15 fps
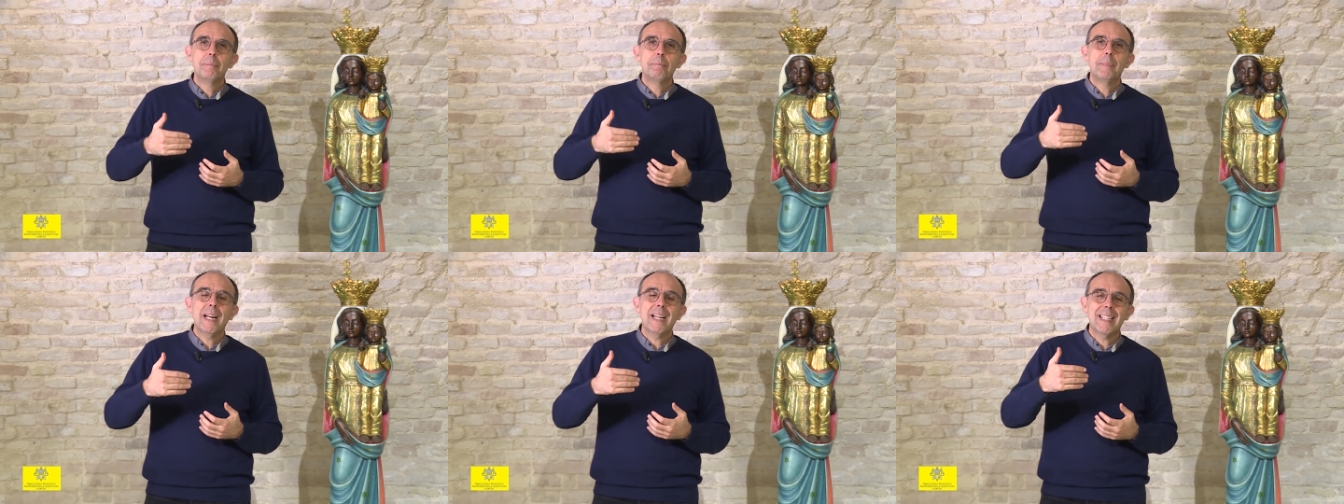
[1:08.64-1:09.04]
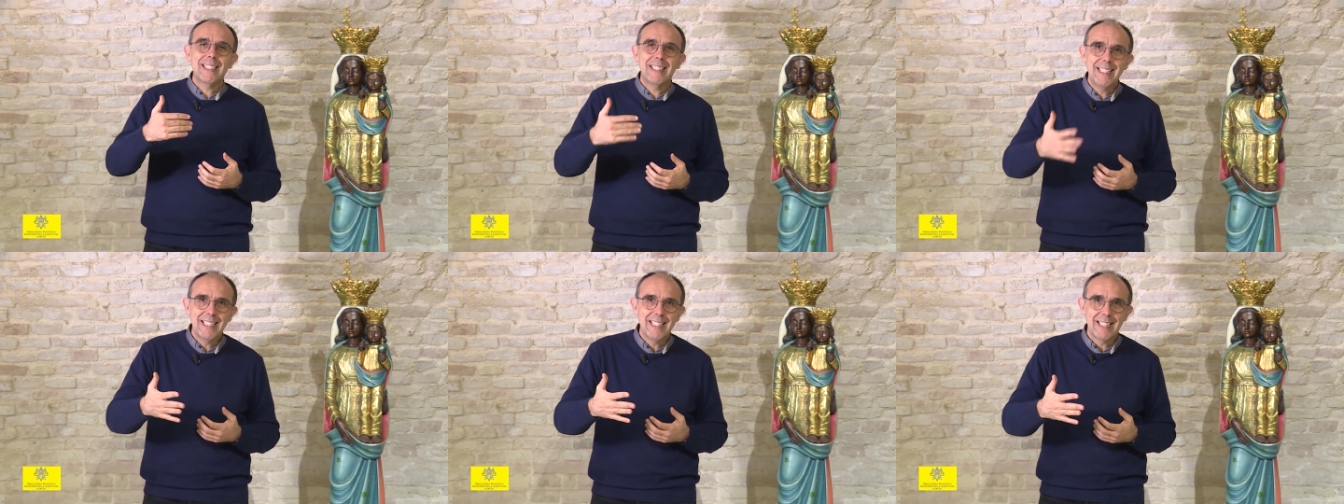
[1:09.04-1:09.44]

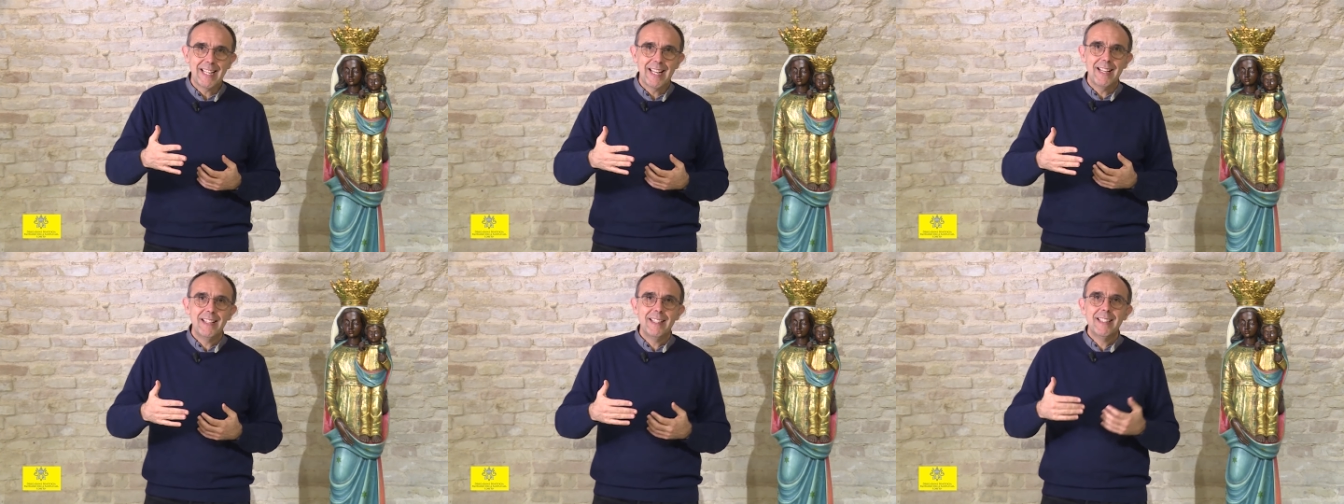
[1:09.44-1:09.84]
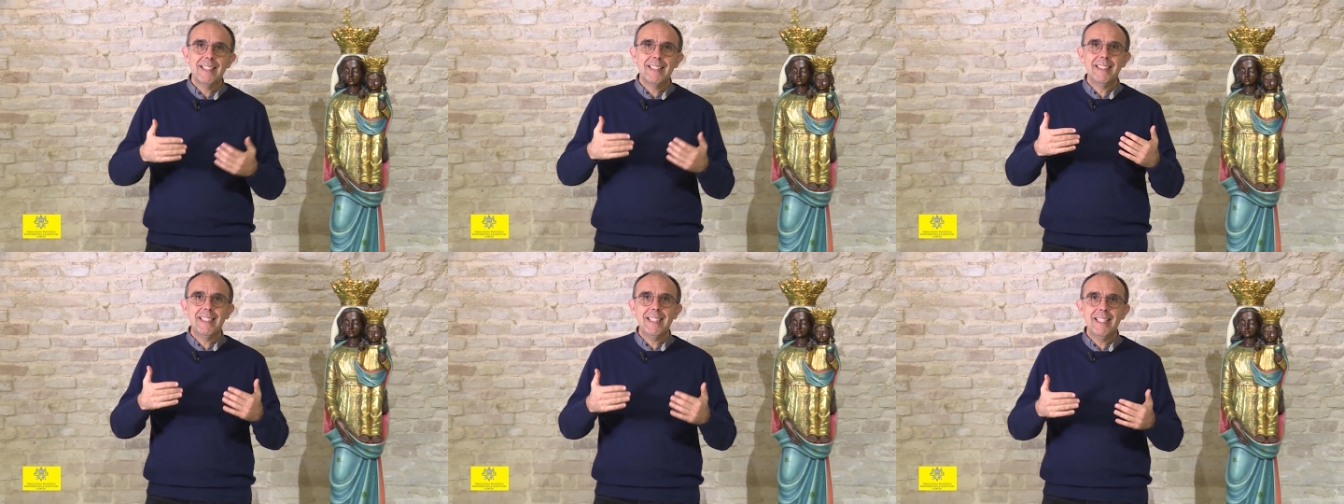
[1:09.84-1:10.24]
partire,
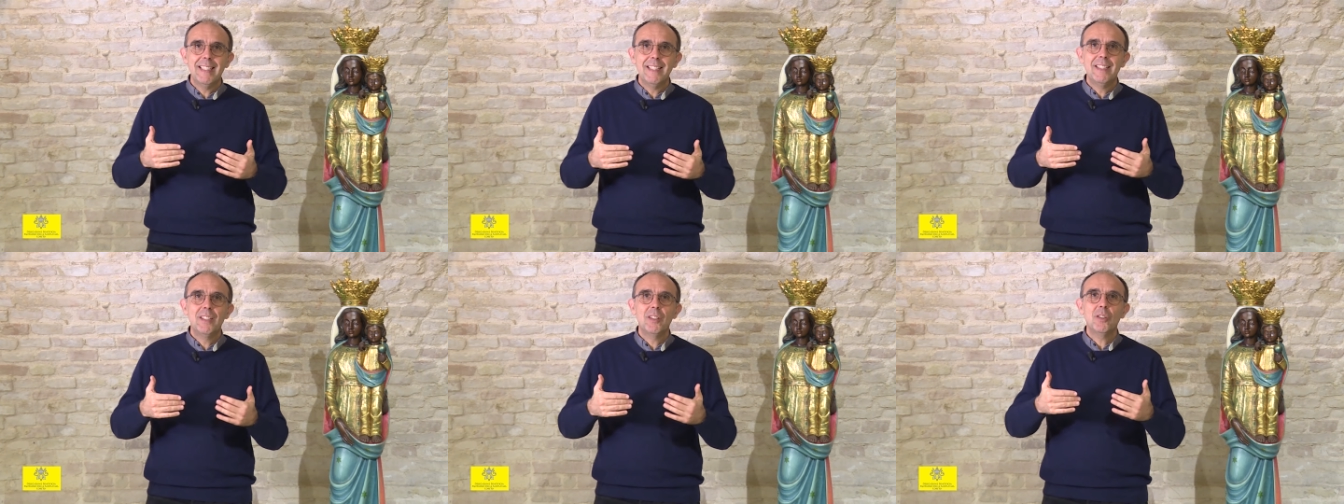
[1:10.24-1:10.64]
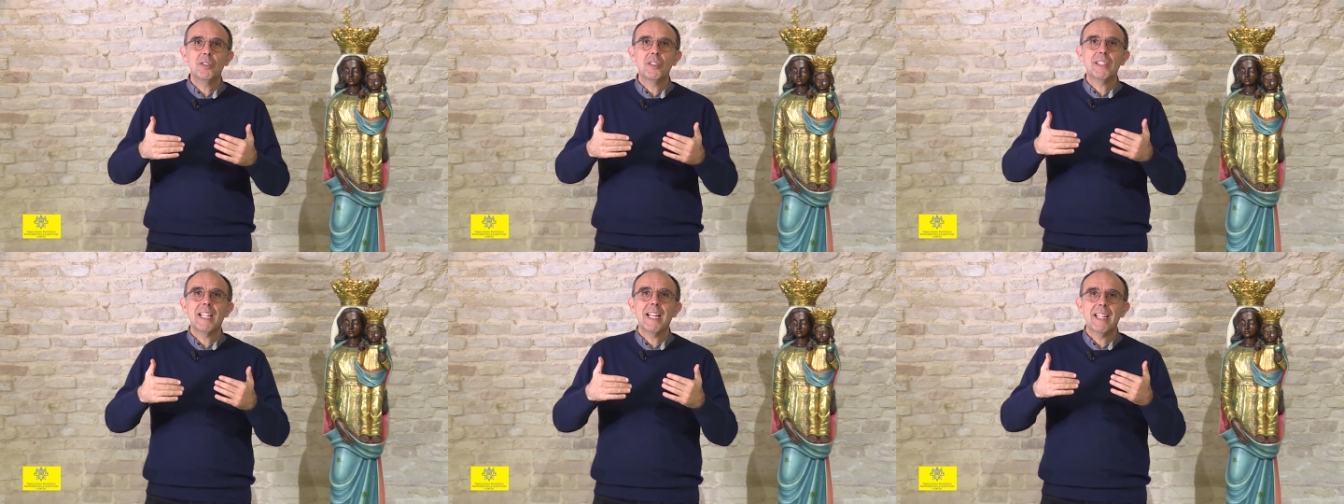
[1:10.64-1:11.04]
di non
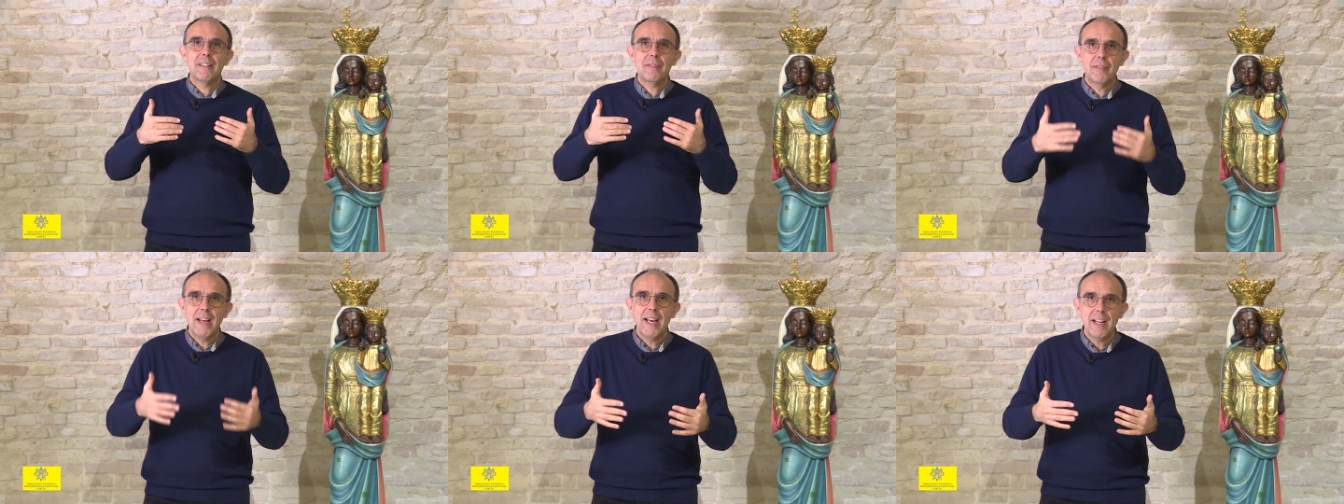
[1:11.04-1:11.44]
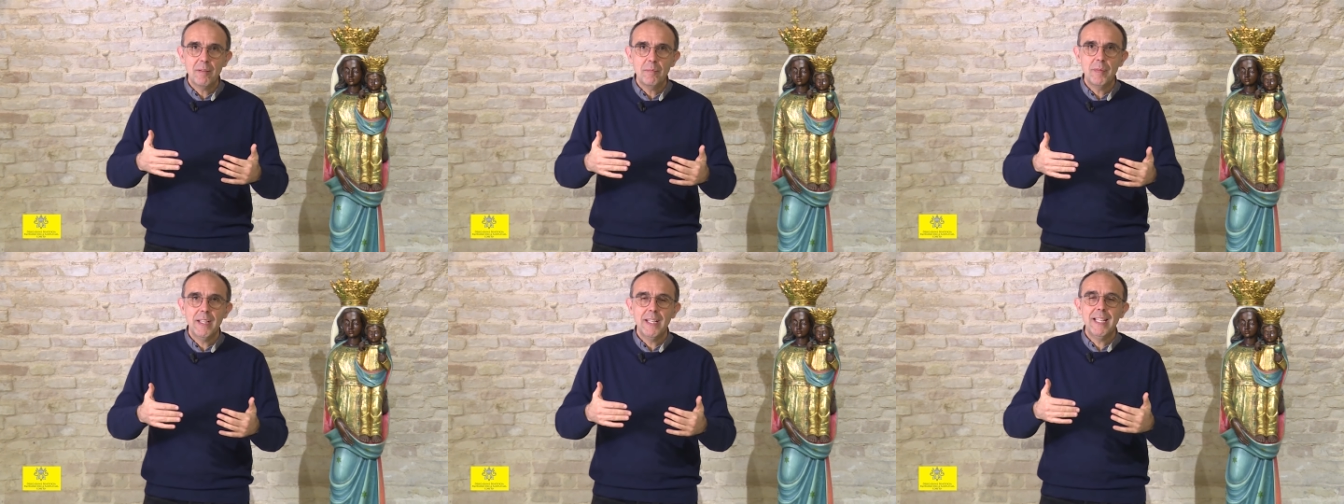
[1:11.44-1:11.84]
stare
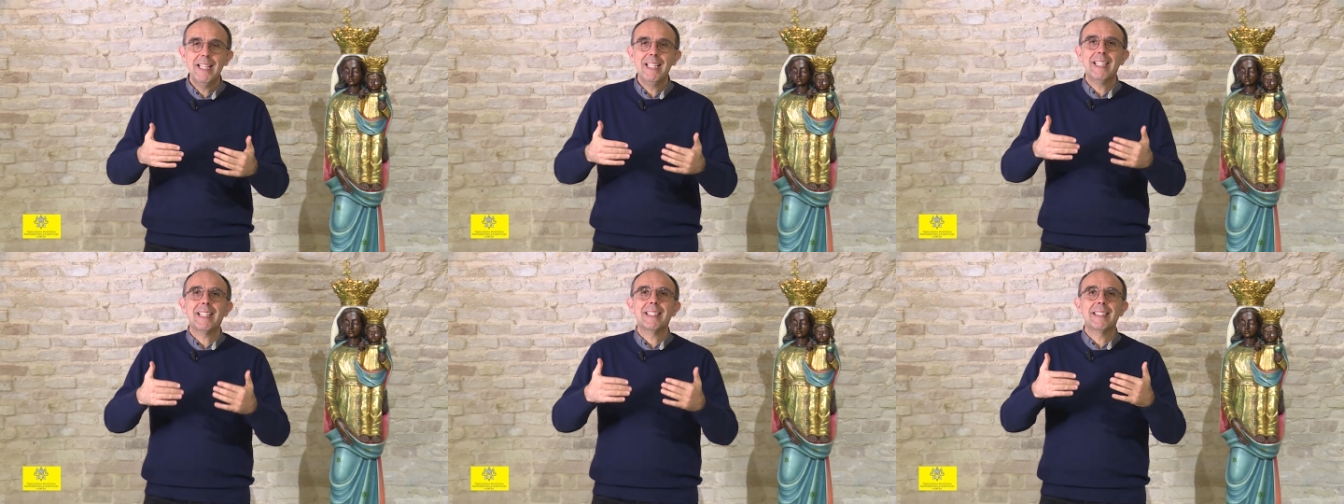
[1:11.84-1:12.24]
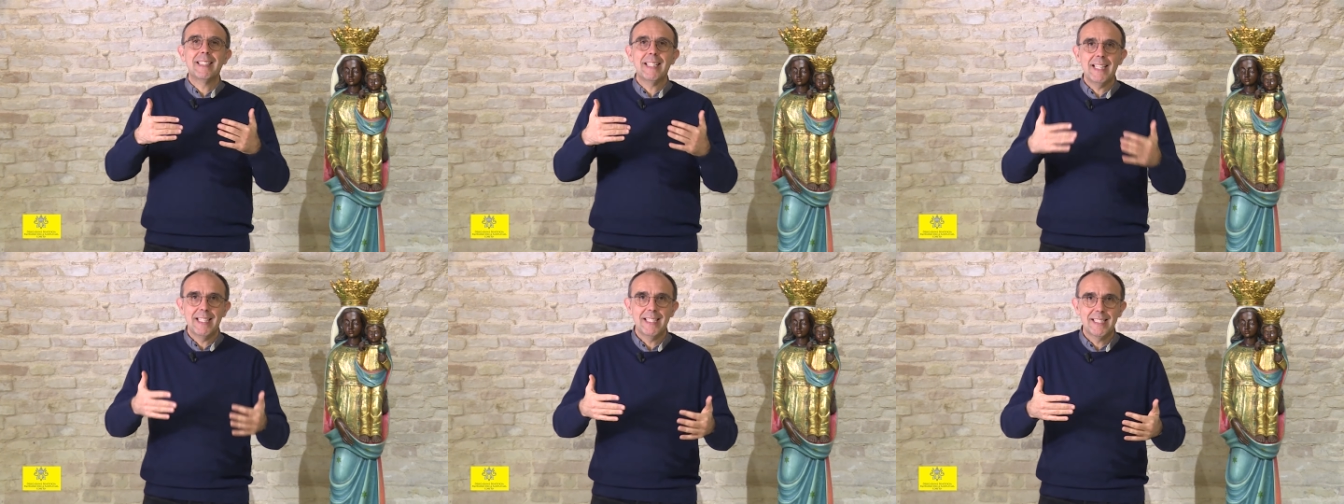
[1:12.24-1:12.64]
fermi in
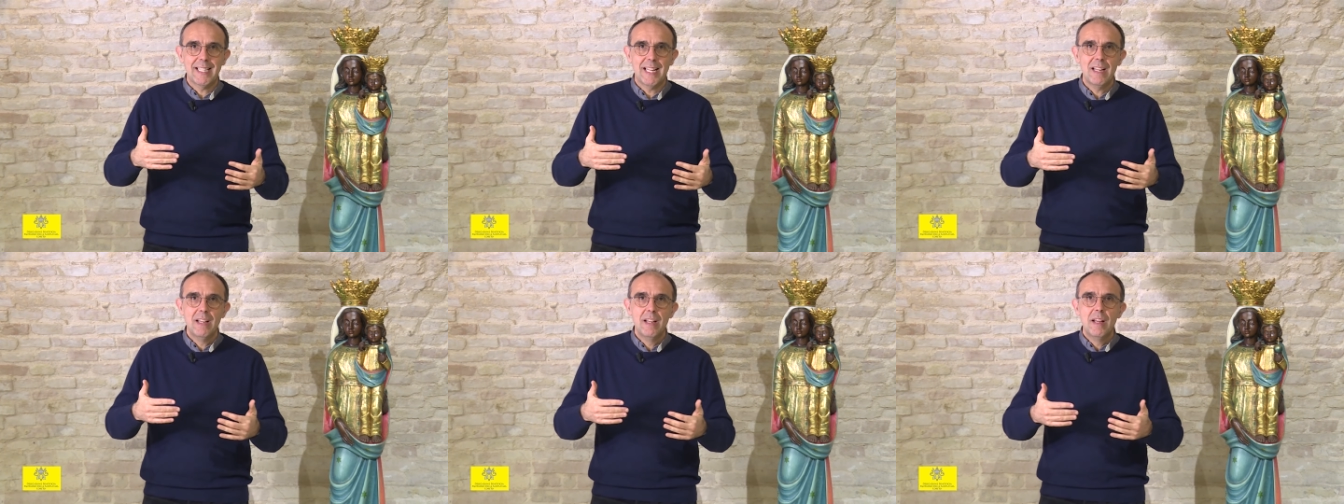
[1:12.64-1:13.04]
attesa,